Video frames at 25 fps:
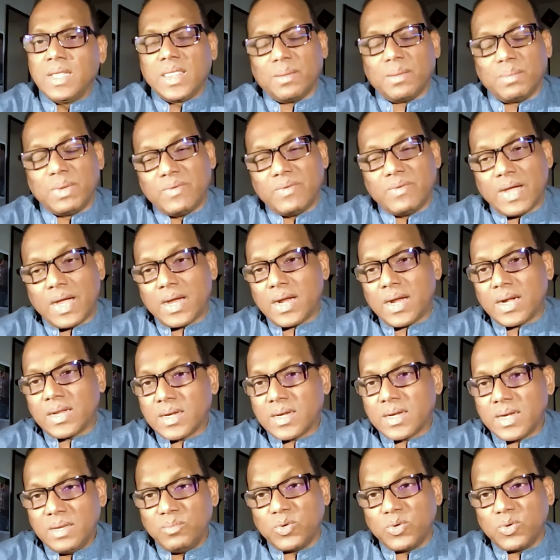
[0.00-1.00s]
தமிழ்
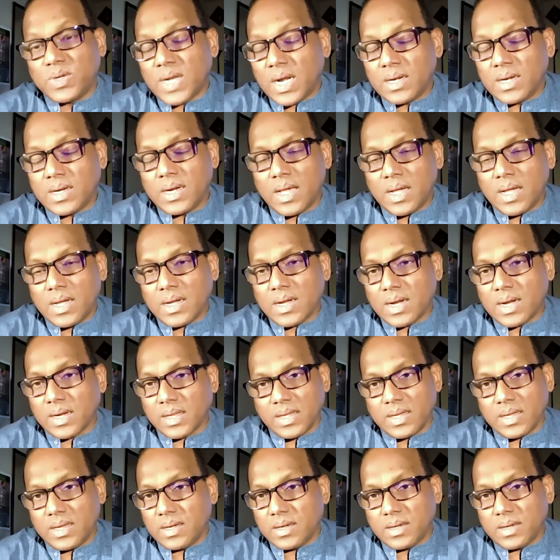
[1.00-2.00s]
வாக்காளர்களை முட்டாள்களாக
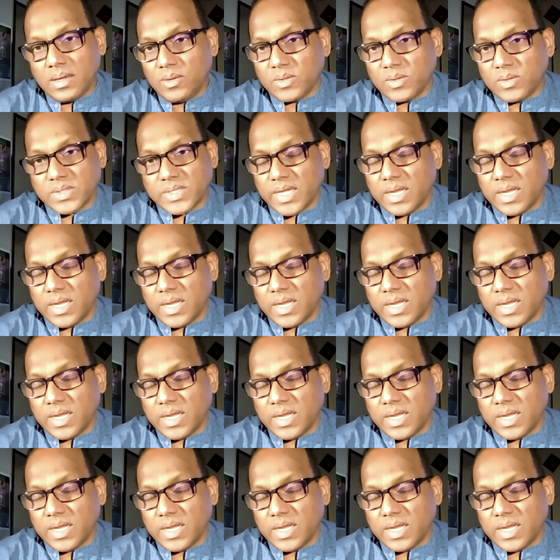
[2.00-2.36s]
கருதுகின்ற ஒரு